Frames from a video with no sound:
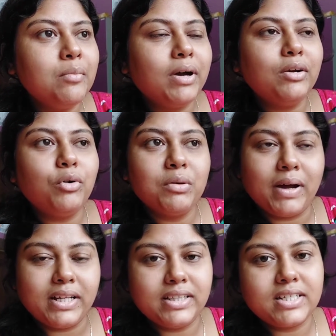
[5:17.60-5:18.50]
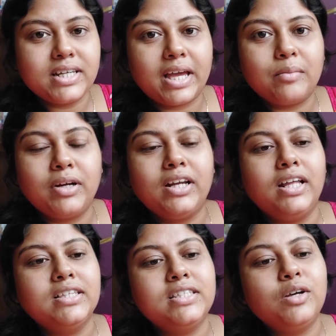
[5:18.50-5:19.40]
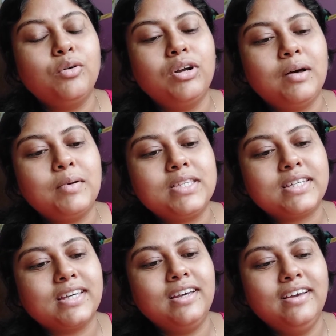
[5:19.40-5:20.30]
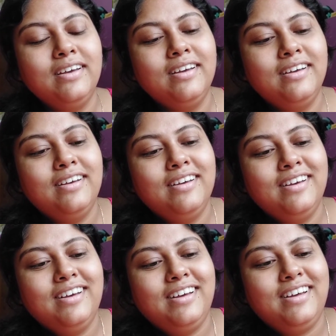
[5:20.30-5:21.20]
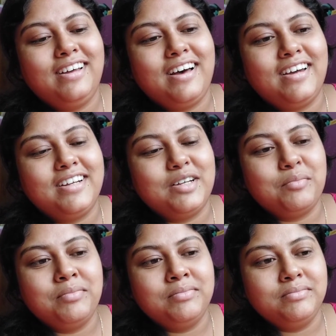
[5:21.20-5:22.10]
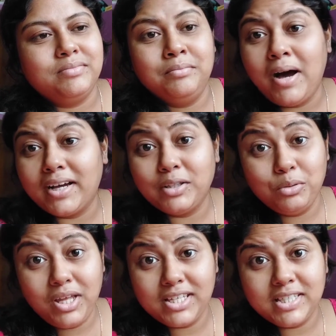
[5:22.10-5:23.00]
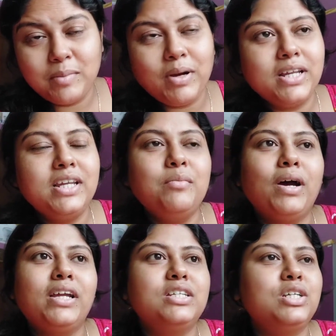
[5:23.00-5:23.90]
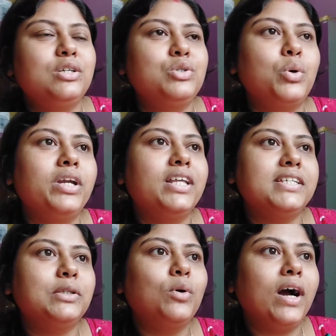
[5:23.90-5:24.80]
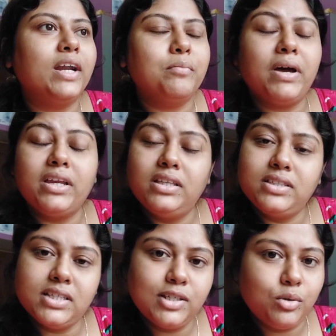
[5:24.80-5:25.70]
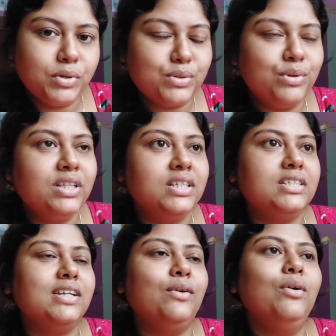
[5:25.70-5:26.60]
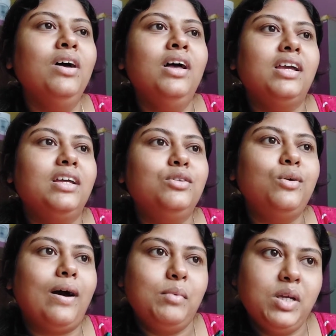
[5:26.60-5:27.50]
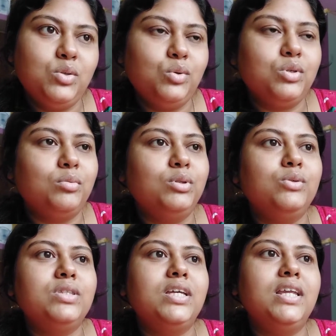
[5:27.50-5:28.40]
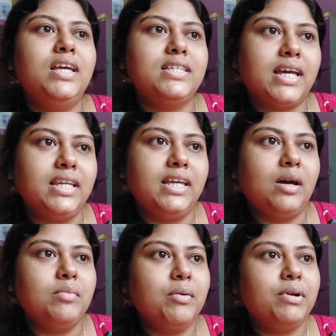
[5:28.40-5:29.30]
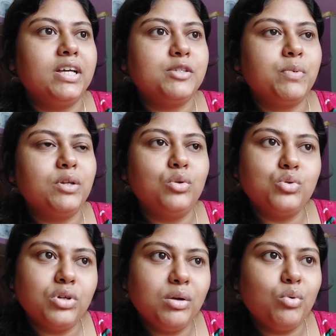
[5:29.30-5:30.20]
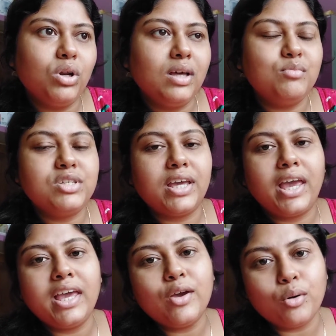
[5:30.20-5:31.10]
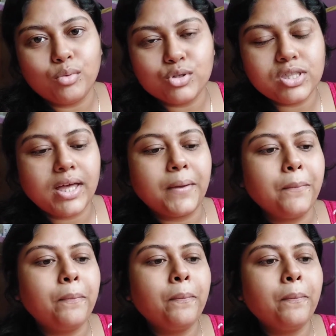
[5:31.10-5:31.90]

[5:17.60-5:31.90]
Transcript: এবার ওই বাড়িতে এসে একবারে লাঞ্চই করলাম আজকে আর মাকে তো নিয়ে যেতে পারিনি মায়ের শরীরটা যেহেতু খারাপ মায়ের ইচ্ছে ছিল ভীষণ ইচ্ছে ছিল কিন্তু আমি জোর জবরদস্তি নিয়ে যাইনি আমি আমার হাজব্যান্ড দুজনেই বললাম যে এই অবস্থায়